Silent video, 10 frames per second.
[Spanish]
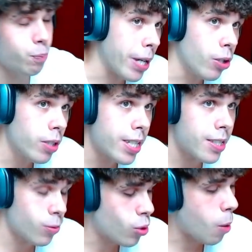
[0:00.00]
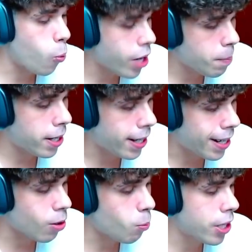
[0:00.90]
Pero es una buena
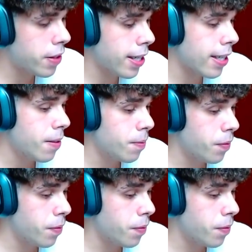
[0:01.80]
manera, como ya dije,